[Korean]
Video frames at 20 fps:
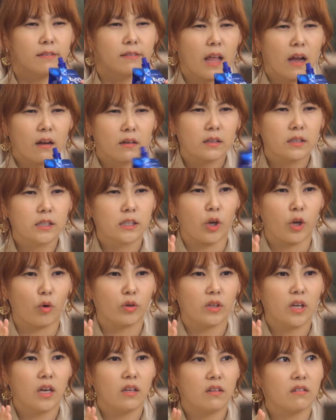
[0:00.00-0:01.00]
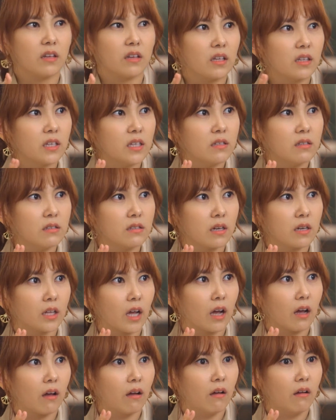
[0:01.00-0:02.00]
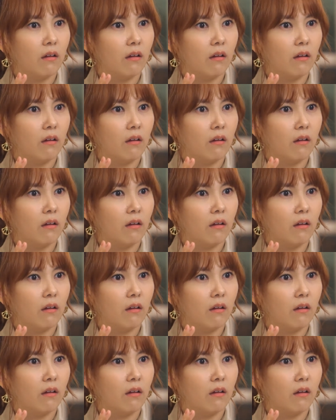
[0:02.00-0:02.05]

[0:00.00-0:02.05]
딱 그 경계에 있는 게 키스잖아.